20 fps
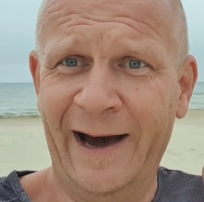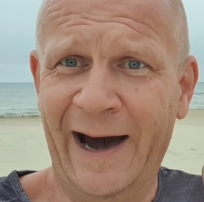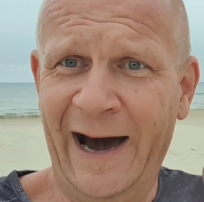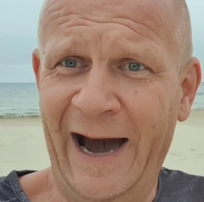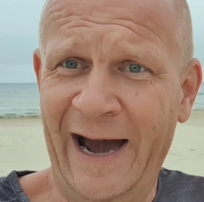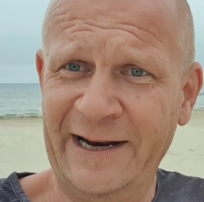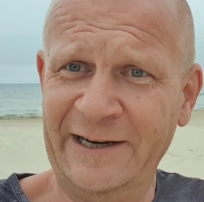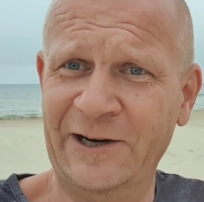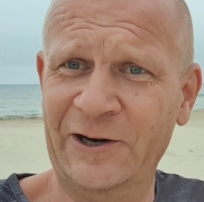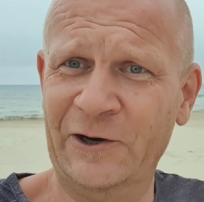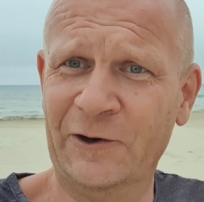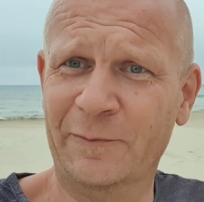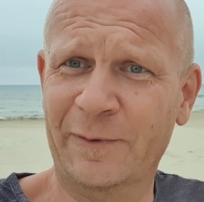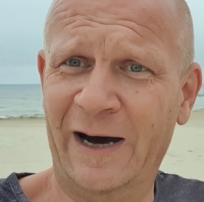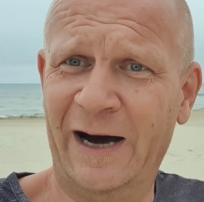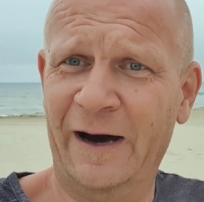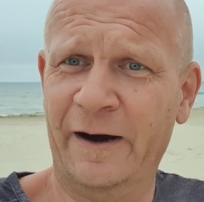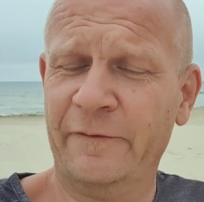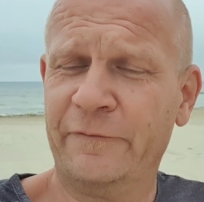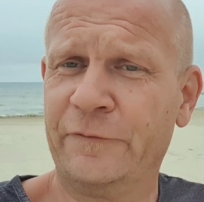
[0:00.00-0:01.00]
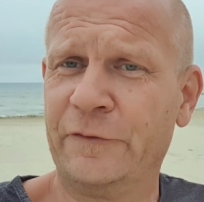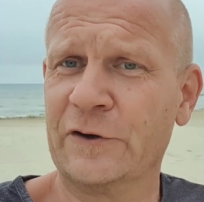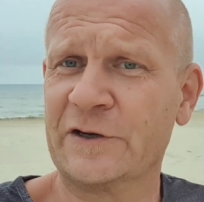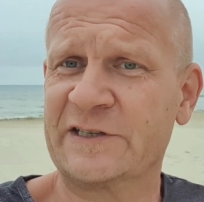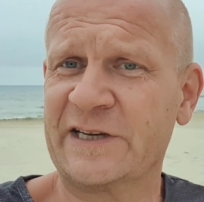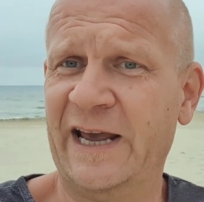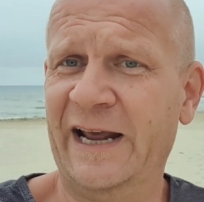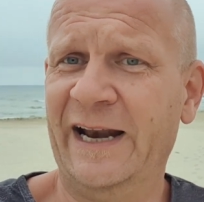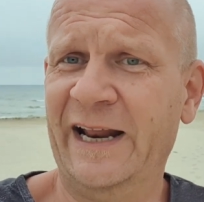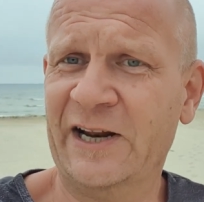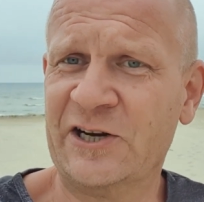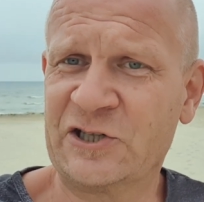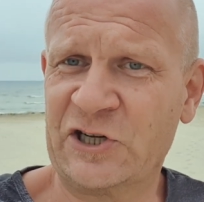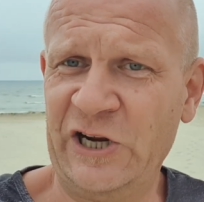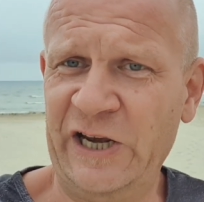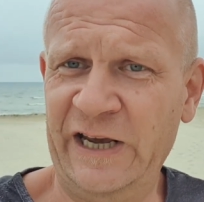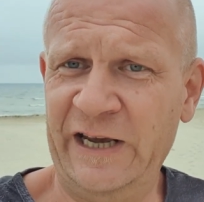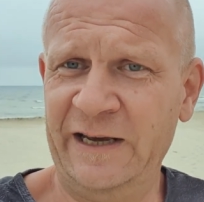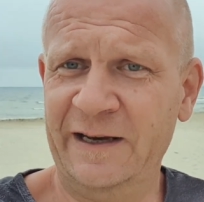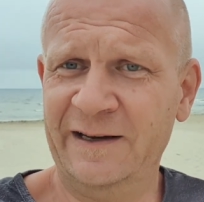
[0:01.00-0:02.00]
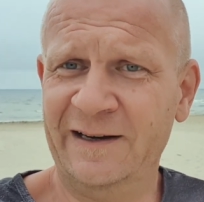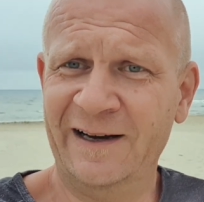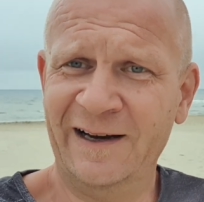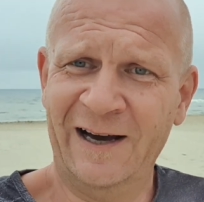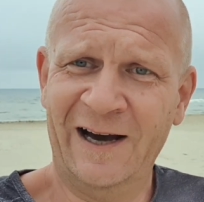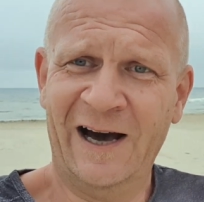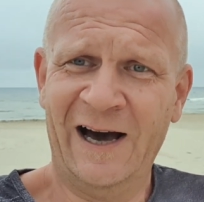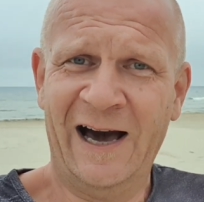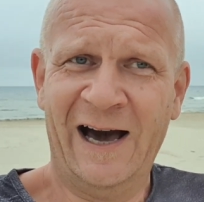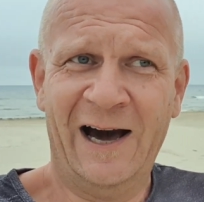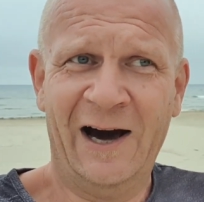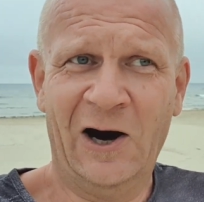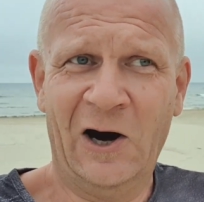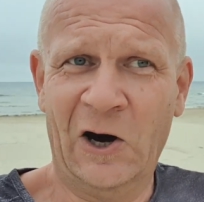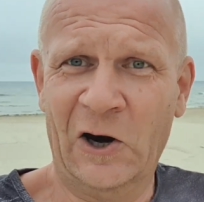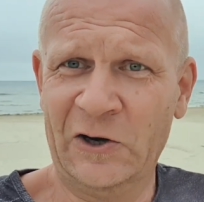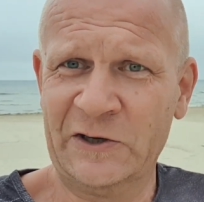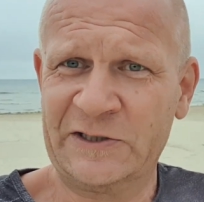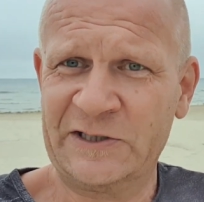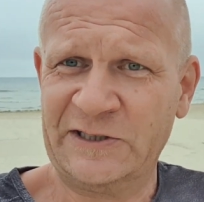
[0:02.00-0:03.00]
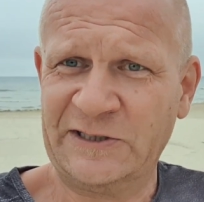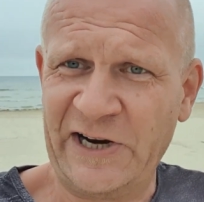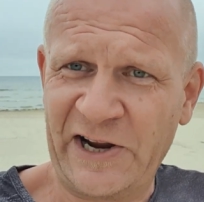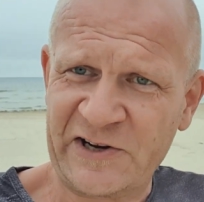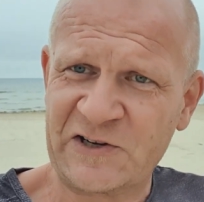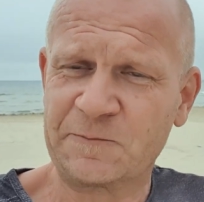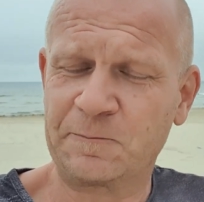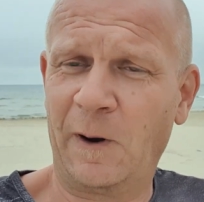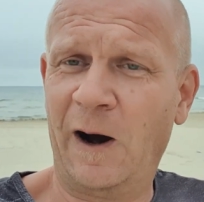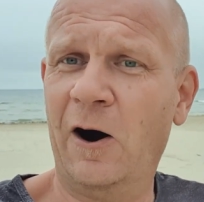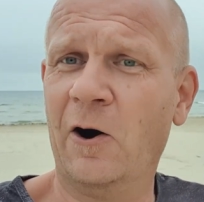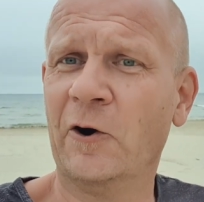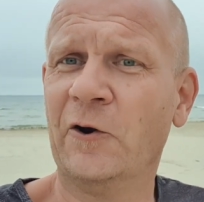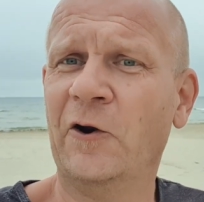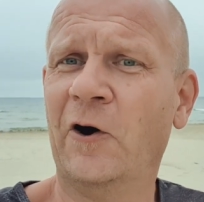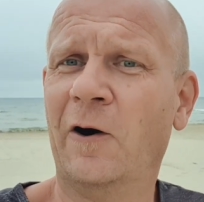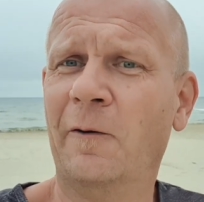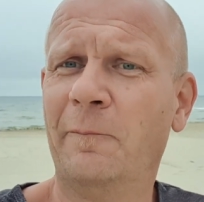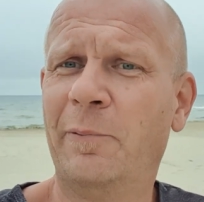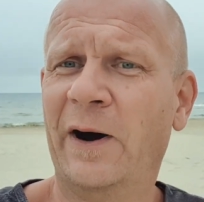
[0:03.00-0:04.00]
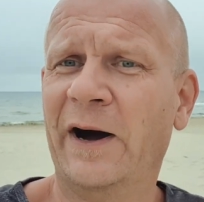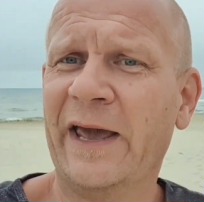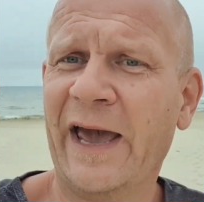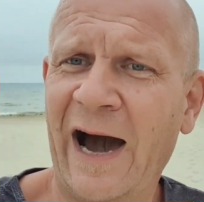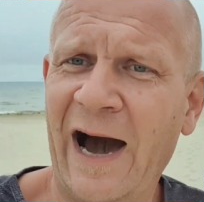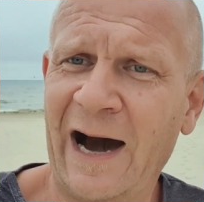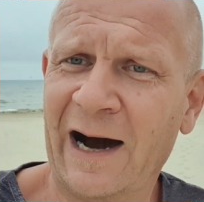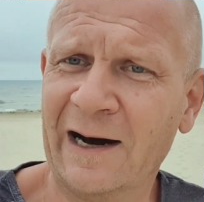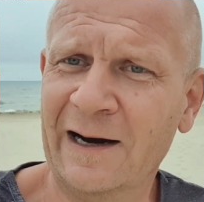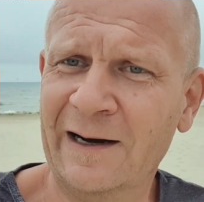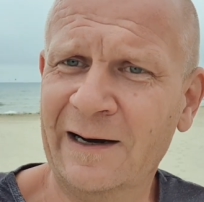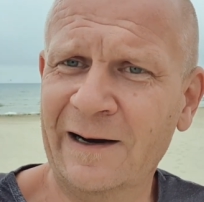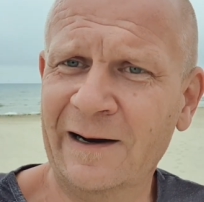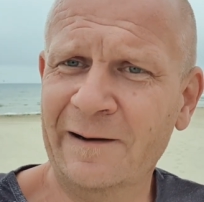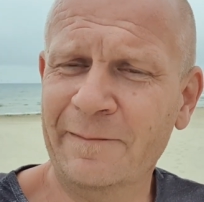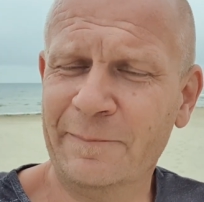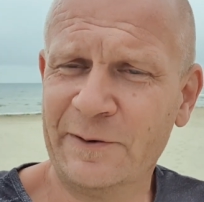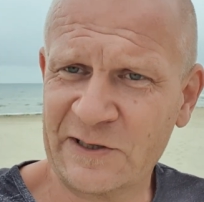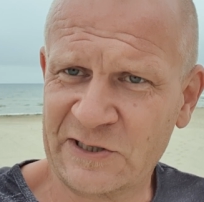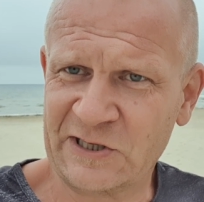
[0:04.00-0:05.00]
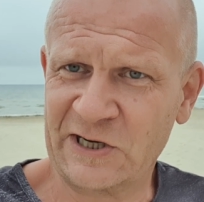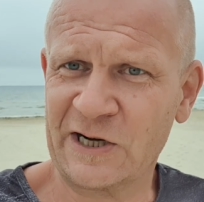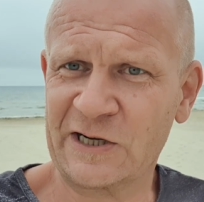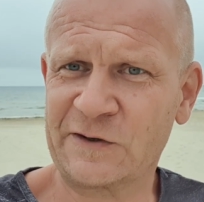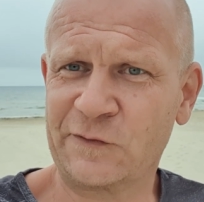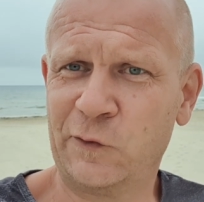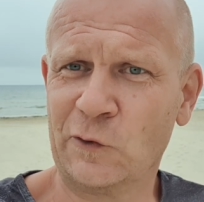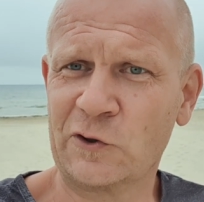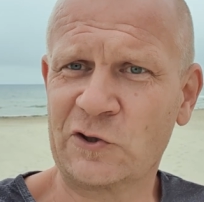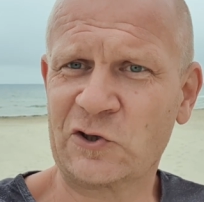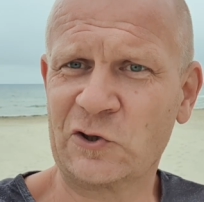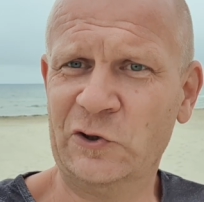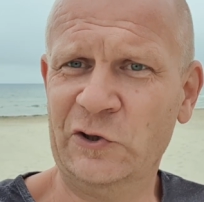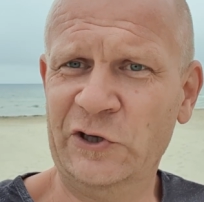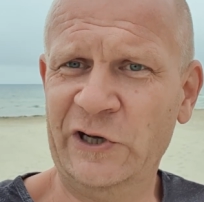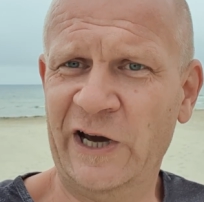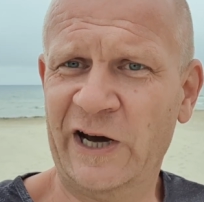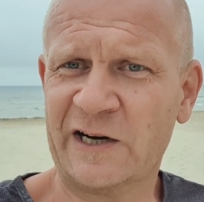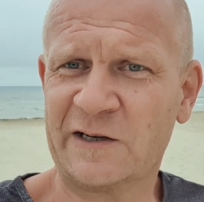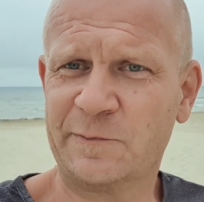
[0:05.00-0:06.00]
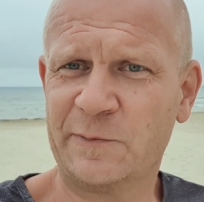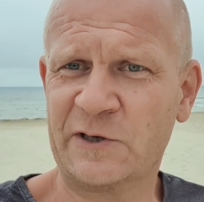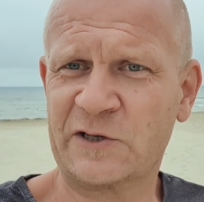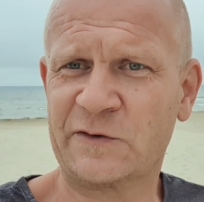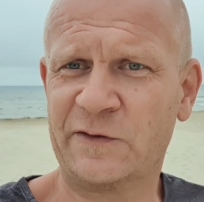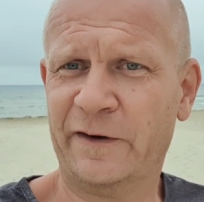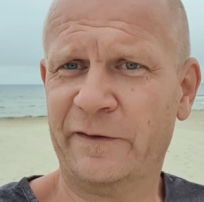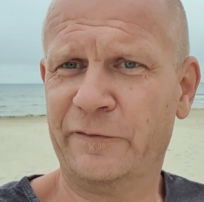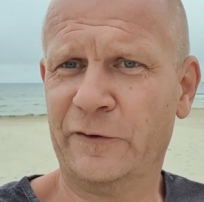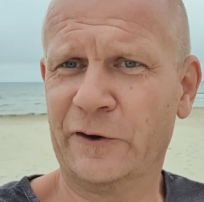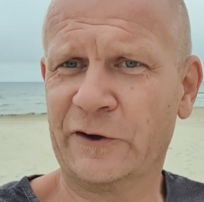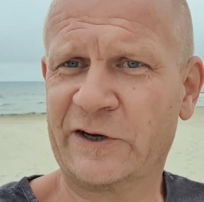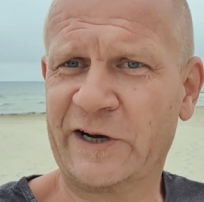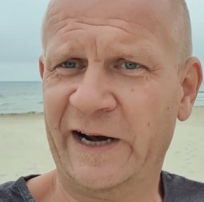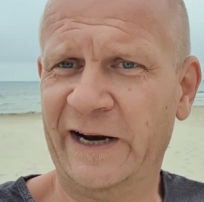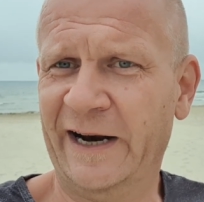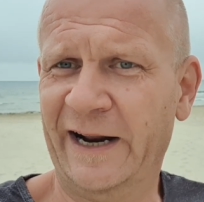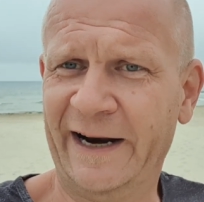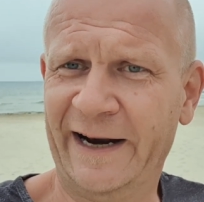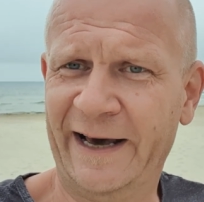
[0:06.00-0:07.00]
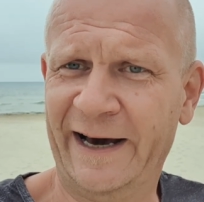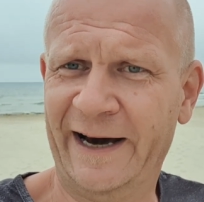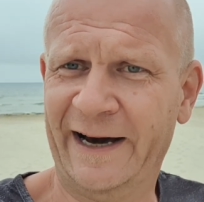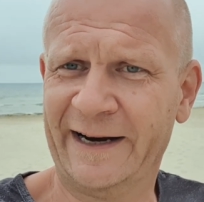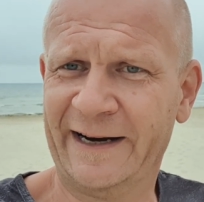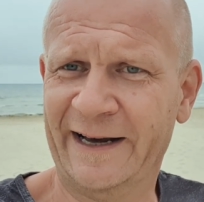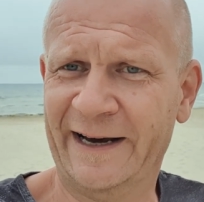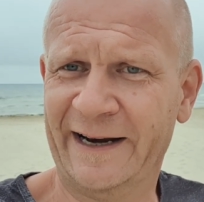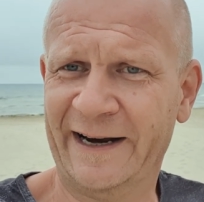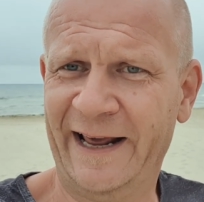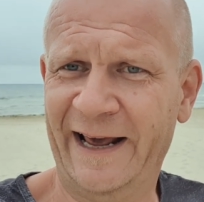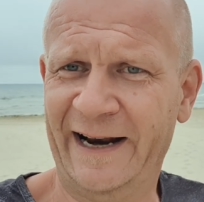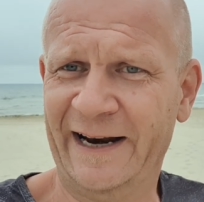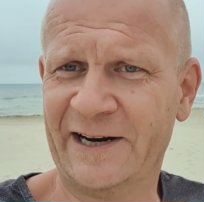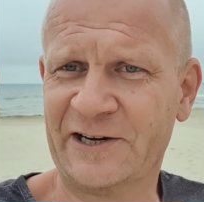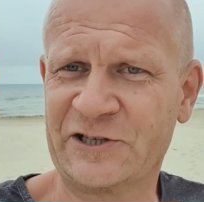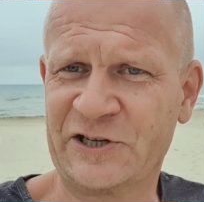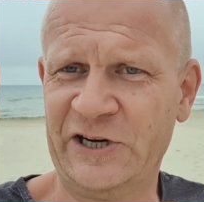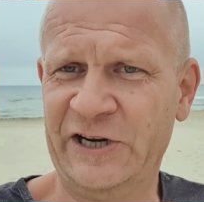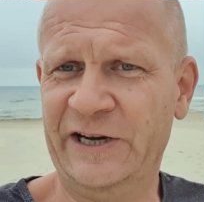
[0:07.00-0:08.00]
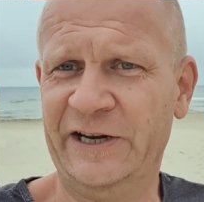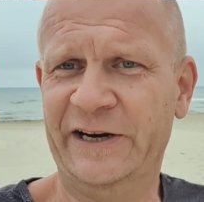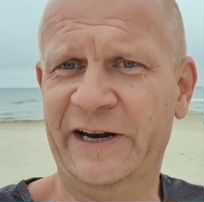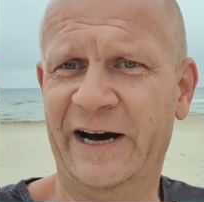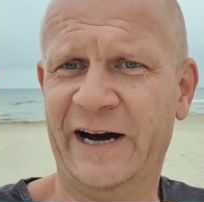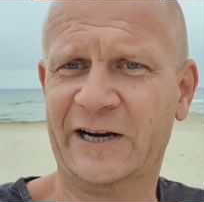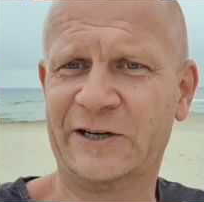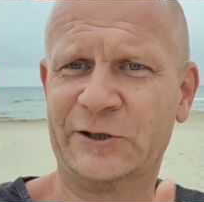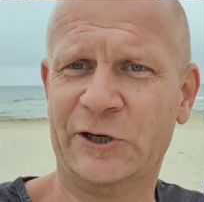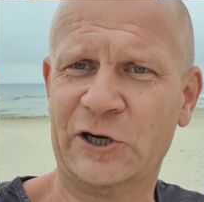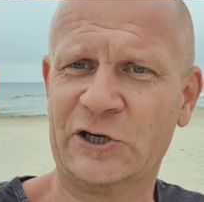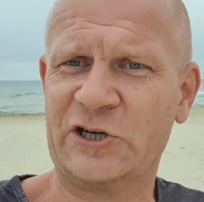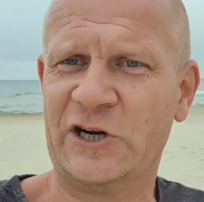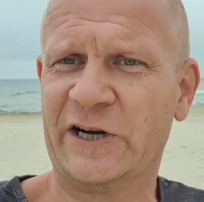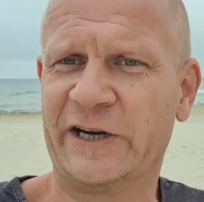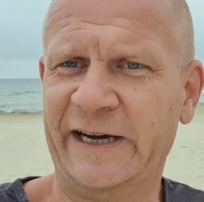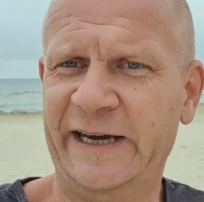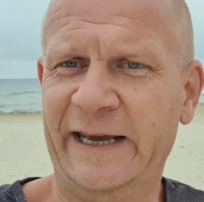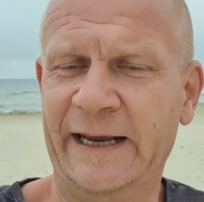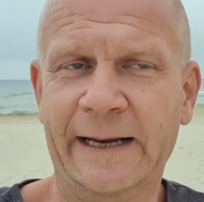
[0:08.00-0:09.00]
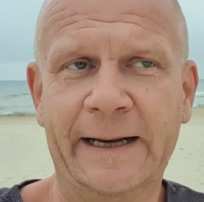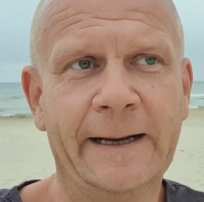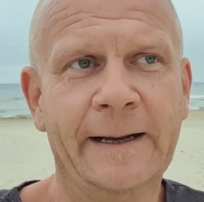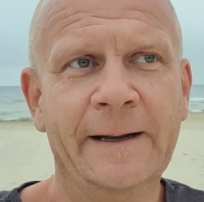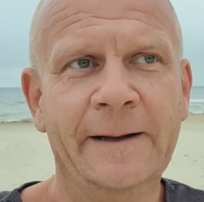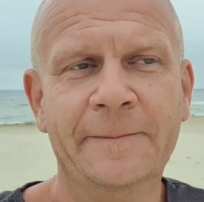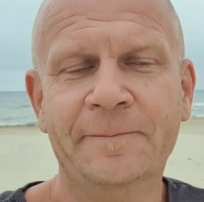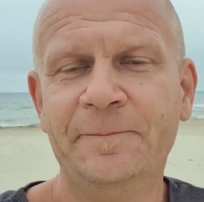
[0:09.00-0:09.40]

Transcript: eine Nummer fürs LNG und das braucht noch ein paar Jahre, bis das funktioniert, bis wir von Kanada LNG nach Deutschland kriegen.